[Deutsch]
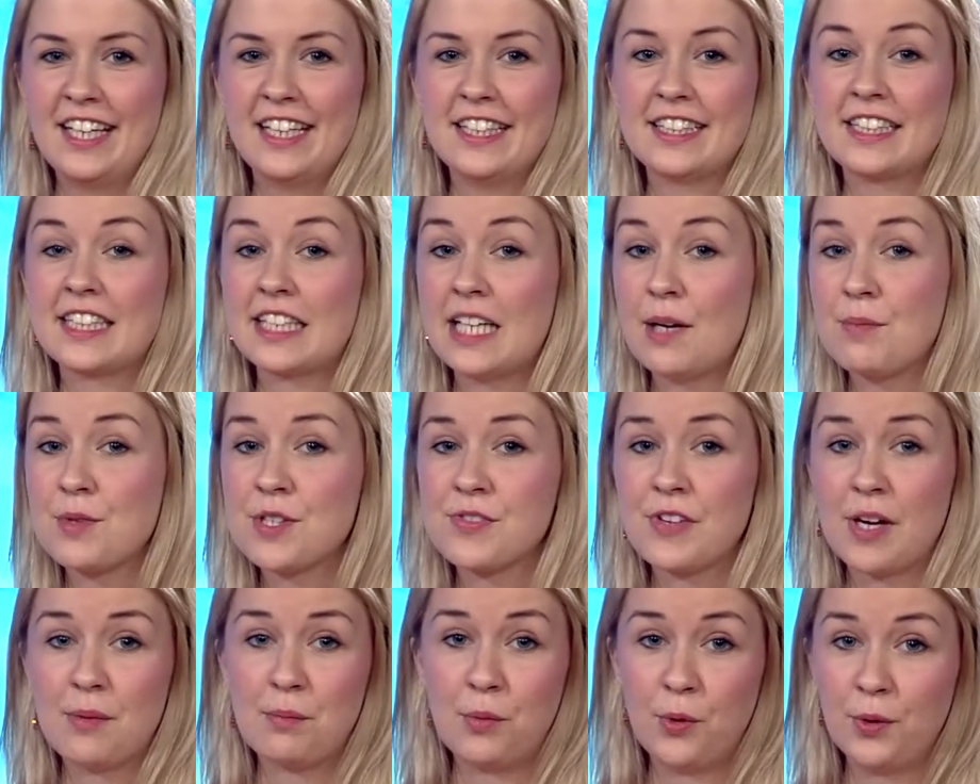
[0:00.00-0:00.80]
In knapp
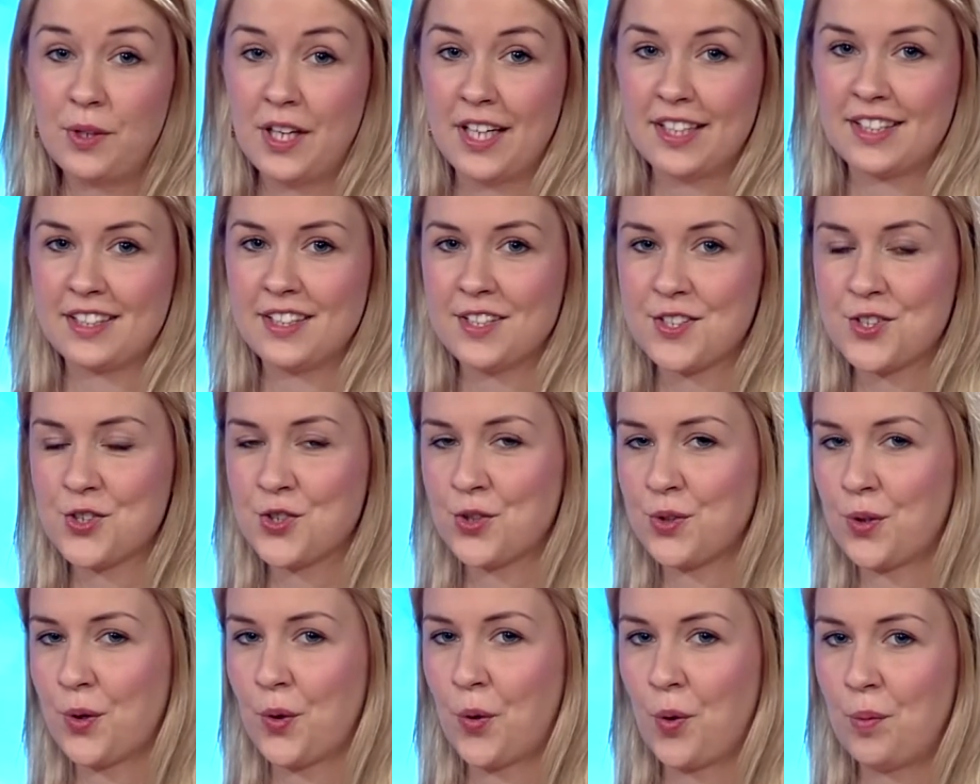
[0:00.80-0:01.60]
zwei Monaten ist
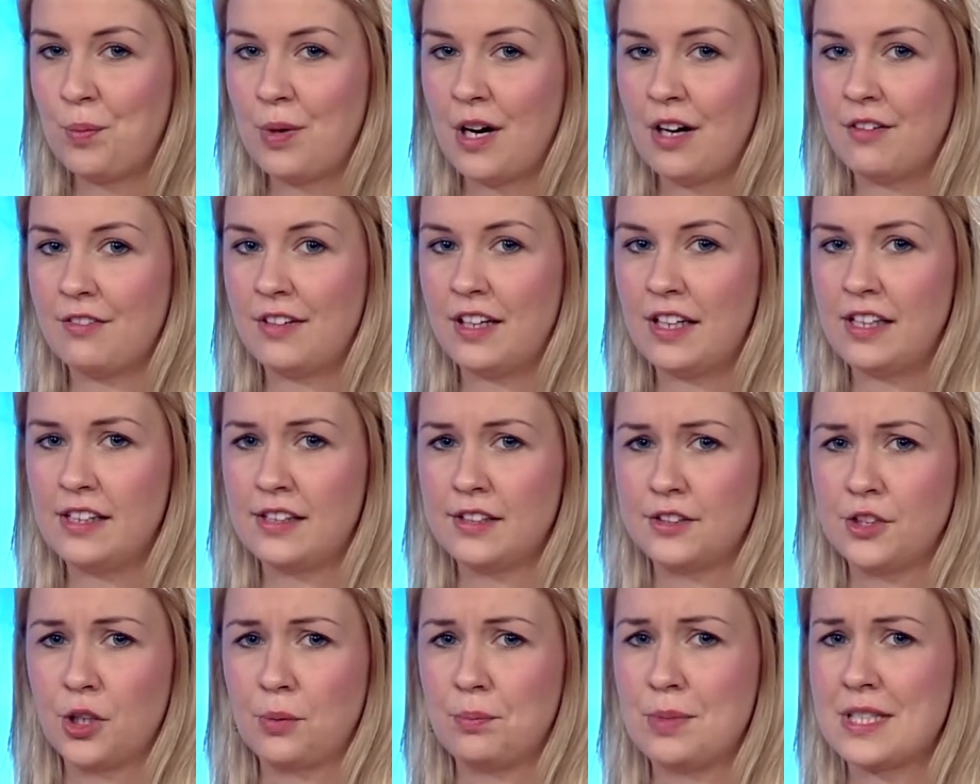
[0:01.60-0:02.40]
schon
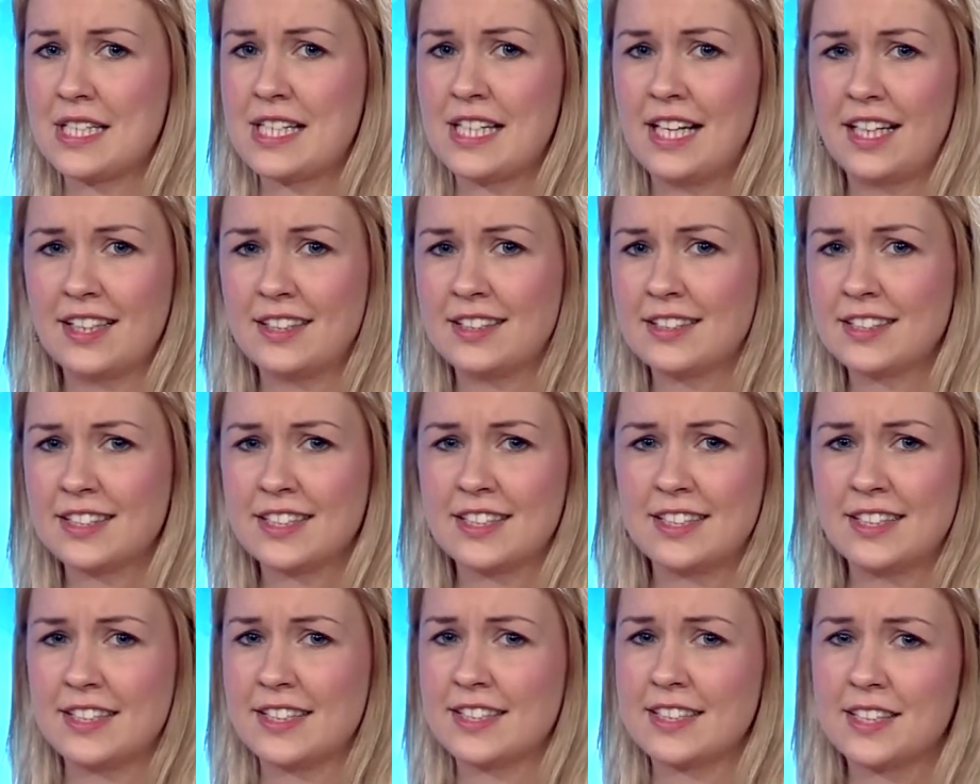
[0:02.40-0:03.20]
Europawahl, doch bislang
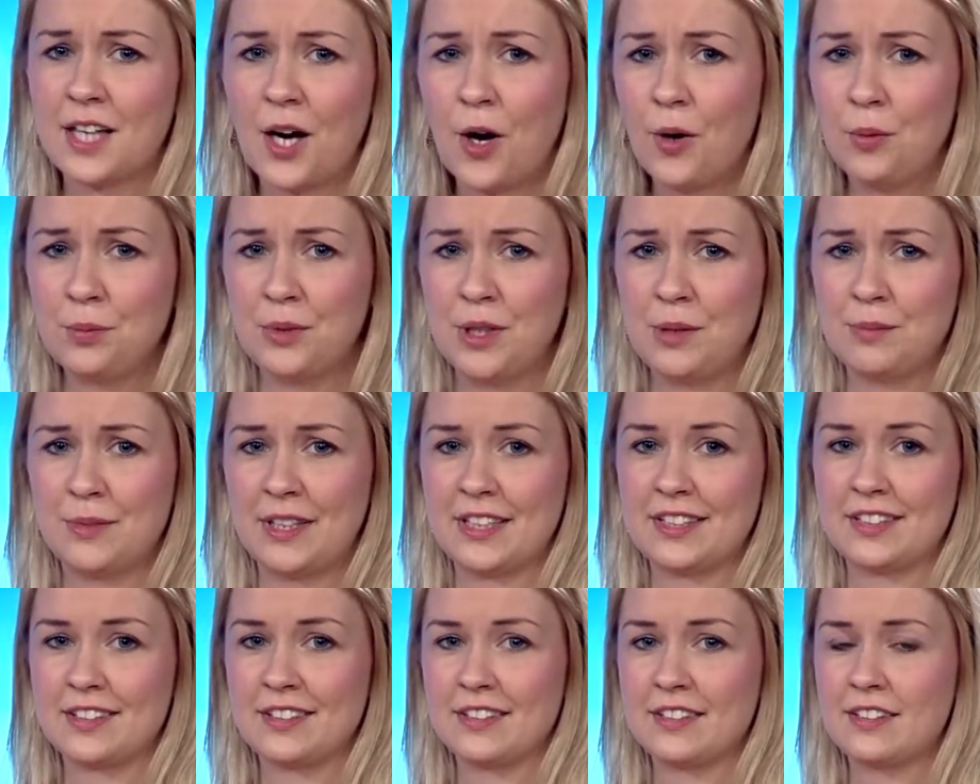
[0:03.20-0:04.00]
interessiert das kaum
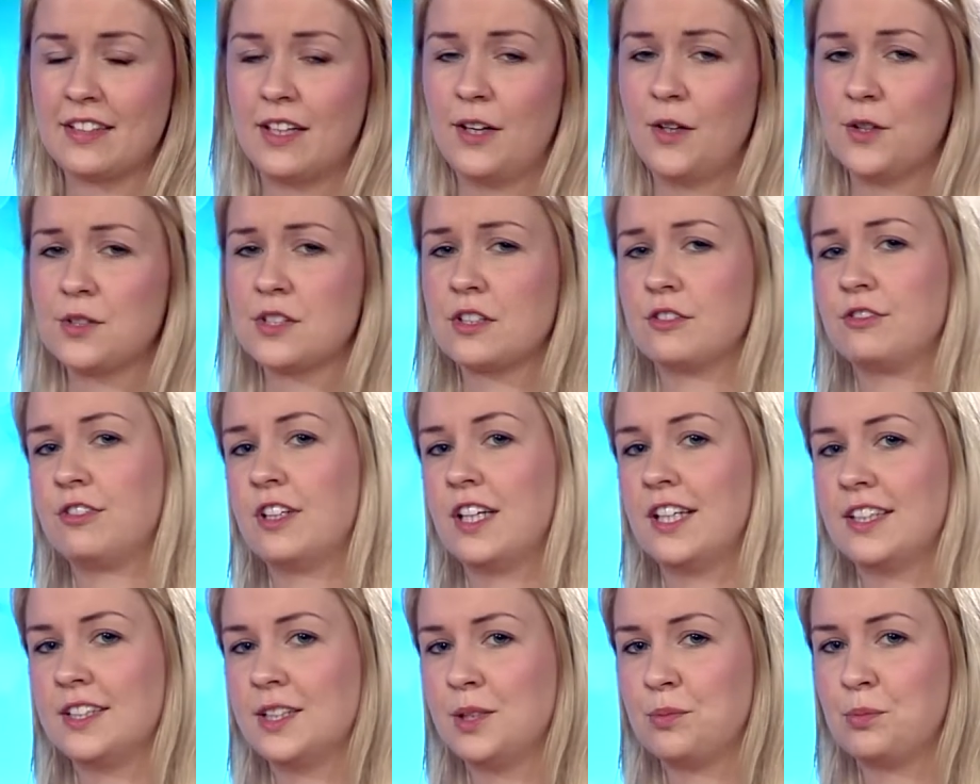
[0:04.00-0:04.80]
jemanden, außer
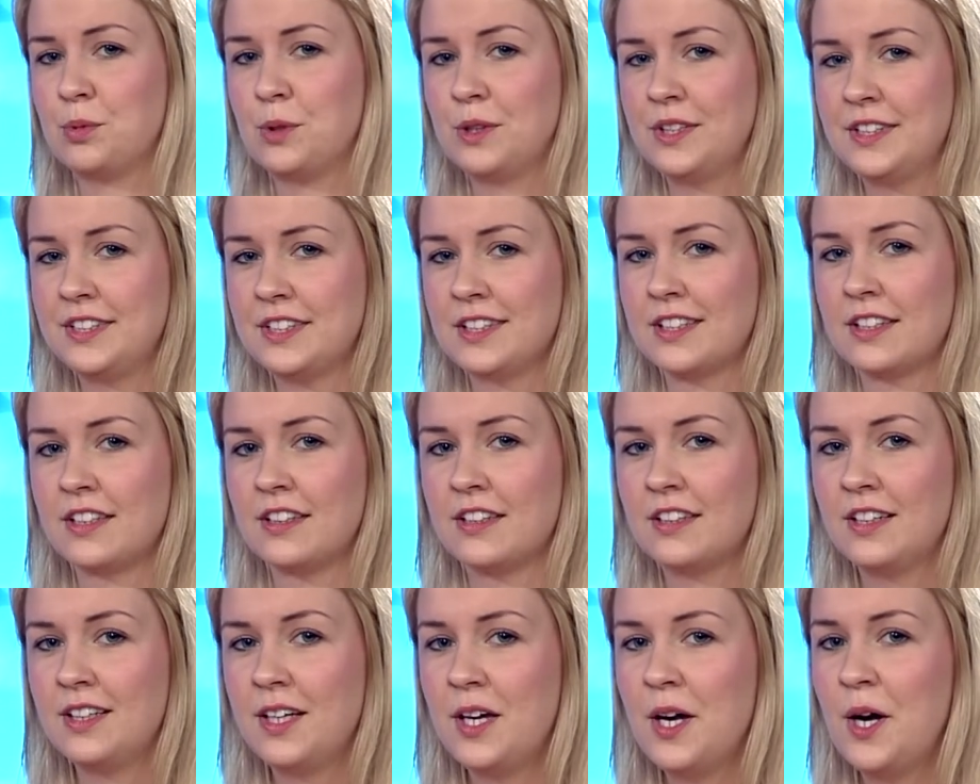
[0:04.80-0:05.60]
vielleicht die
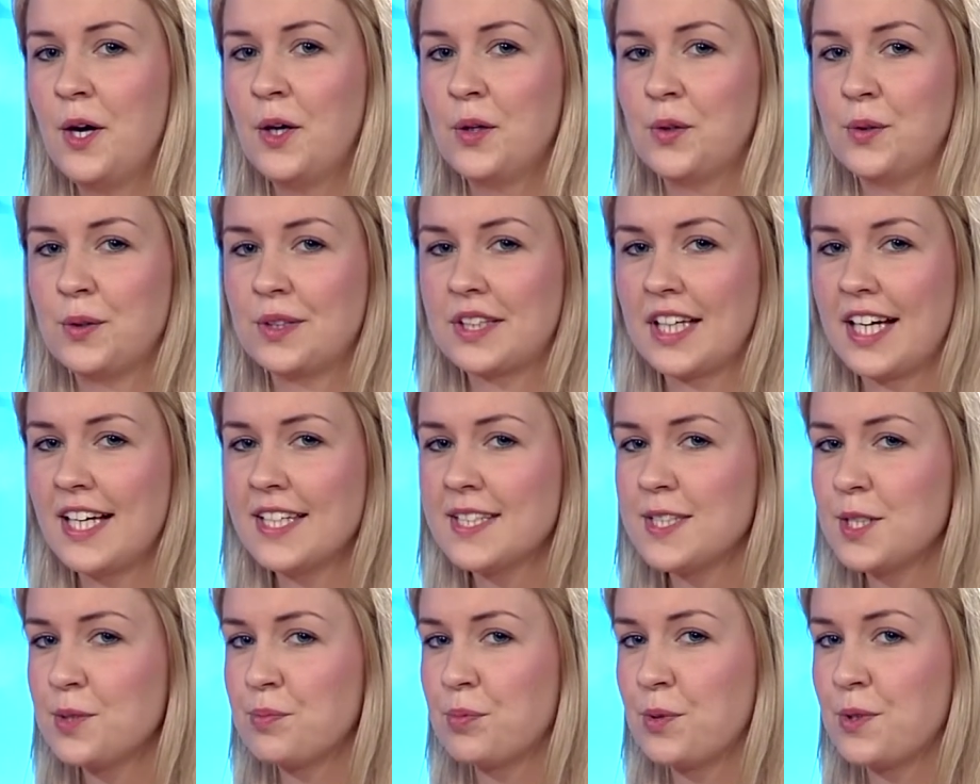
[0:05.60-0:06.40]
Politiker. Nur
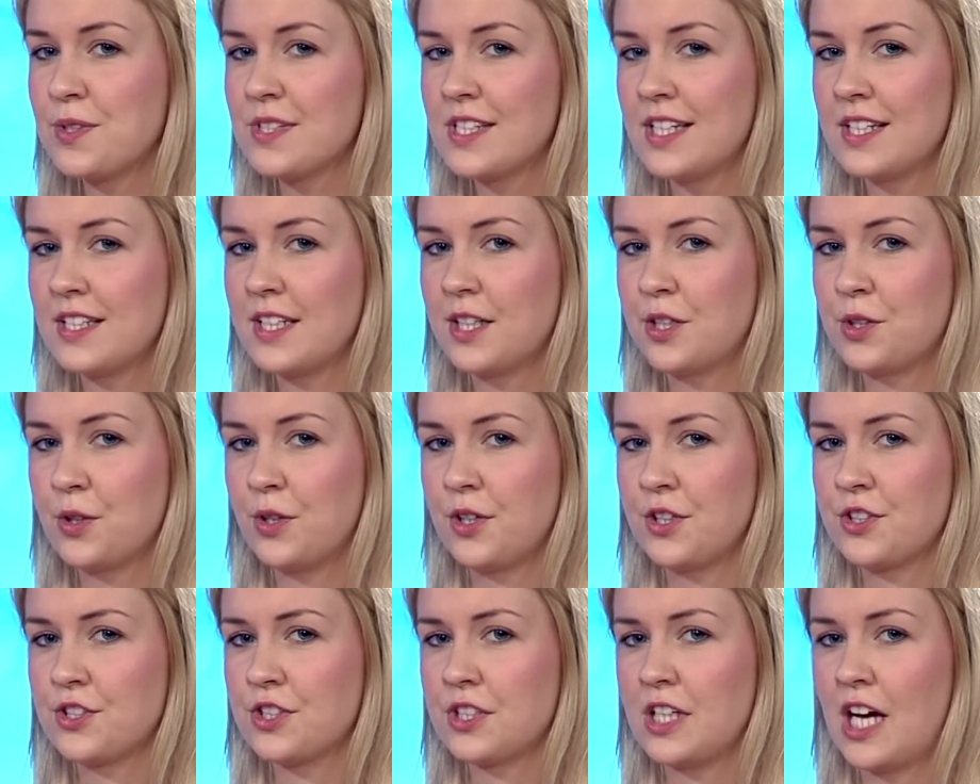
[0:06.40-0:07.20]
30 Prozent der
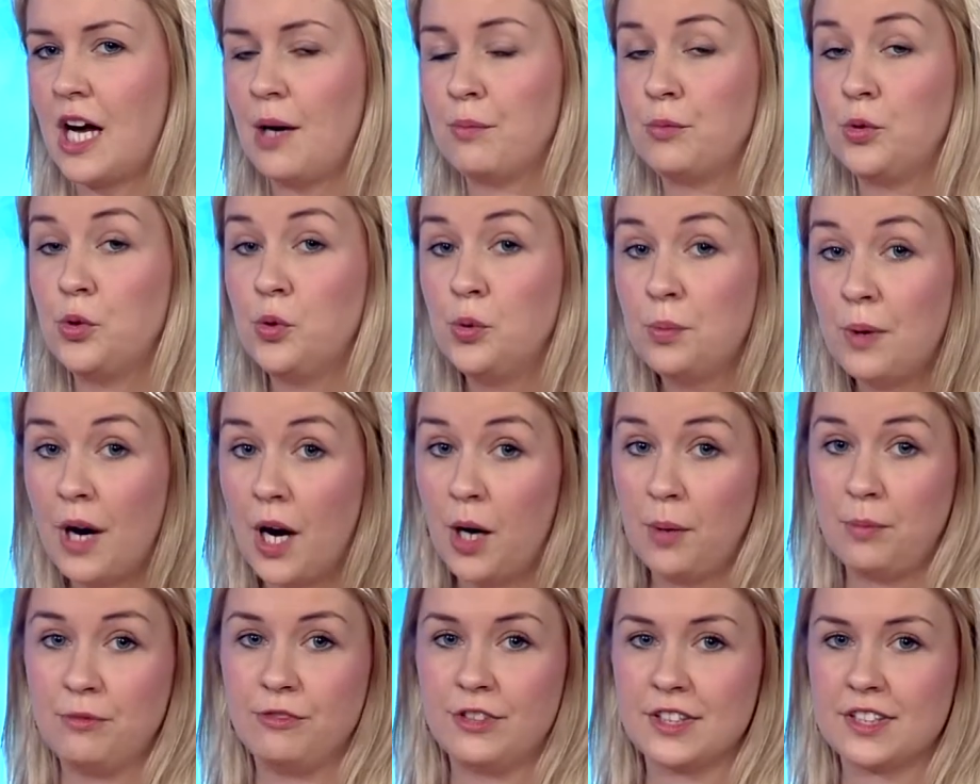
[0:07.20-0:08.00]
Deutschen haben
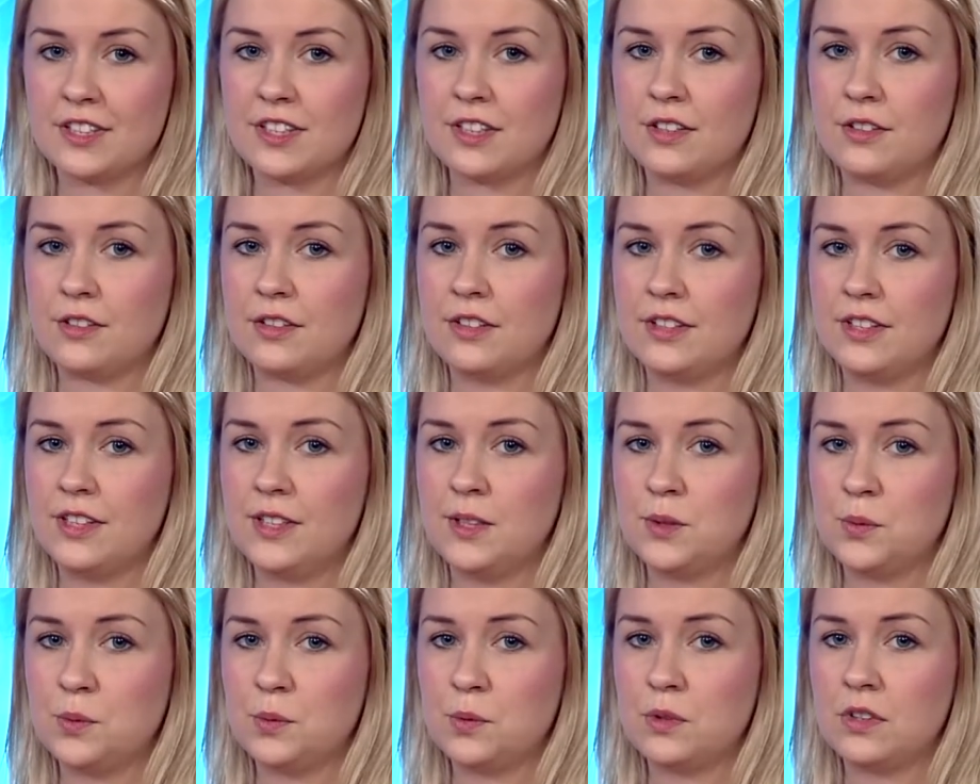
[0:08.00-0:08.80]
überhaupt Vertrauen in
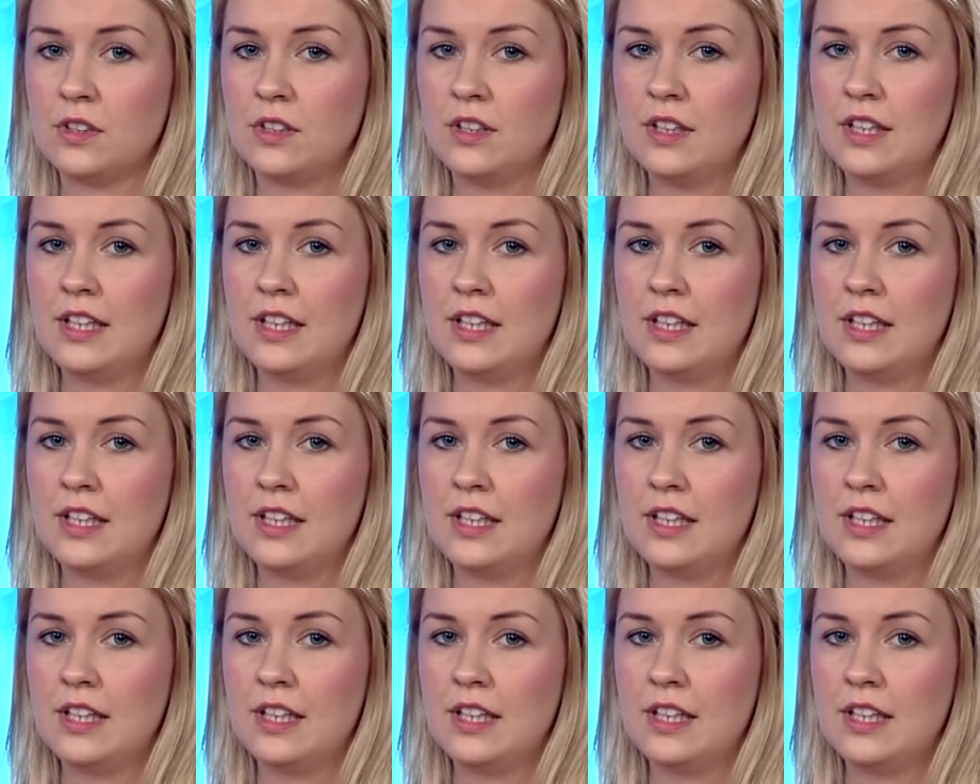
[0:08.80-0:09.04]
die EU.